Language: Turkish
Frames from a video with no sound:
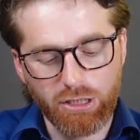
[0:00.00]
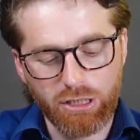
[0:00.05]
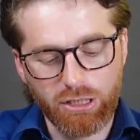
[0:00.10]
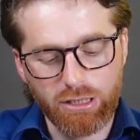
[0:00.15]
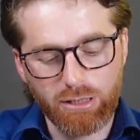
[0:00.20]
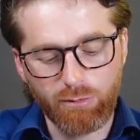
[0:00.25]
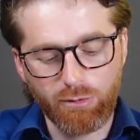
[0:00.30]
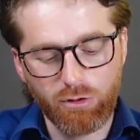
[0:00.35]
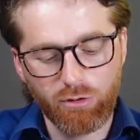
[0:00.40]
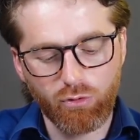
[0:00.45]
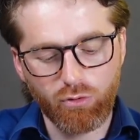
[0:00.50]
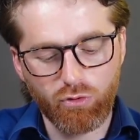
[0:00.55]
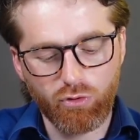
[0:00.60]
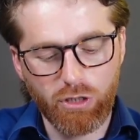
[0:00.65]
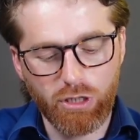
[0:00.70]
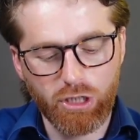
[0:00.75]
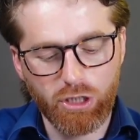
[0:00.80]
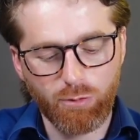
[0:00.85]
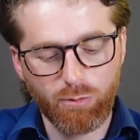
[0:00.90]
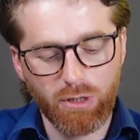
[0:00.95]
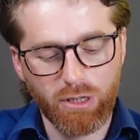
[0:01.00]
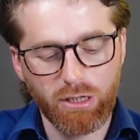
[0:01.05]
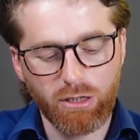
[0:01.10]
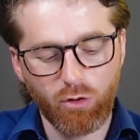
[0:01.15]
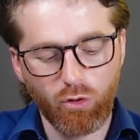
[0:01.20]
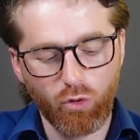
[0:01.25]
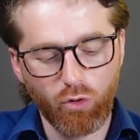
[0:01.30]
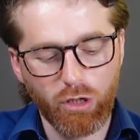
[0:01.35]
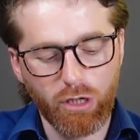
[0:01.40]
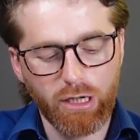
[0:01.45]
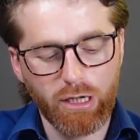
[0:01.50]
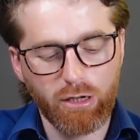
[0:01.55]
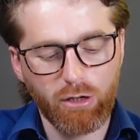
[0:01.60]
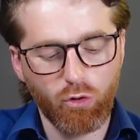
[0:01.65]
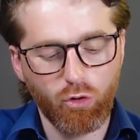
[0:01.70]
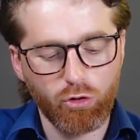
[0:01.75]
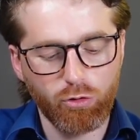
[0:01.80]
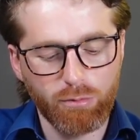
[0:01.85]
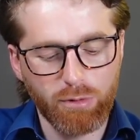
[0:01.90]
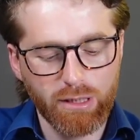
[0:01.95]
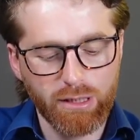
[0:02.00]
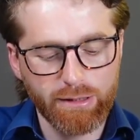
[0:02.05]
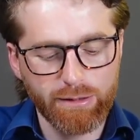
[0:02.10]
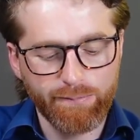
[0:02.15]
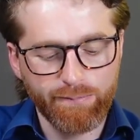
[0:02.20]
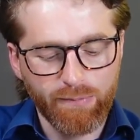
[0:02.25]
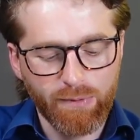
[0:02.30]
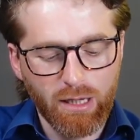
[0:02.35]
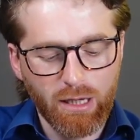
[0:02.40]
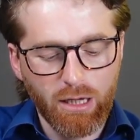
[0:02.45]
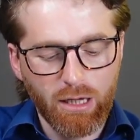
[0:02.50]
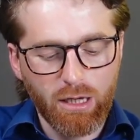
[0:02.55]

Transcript: ciddi bir yüzleşmenin ön ayağı olmalı.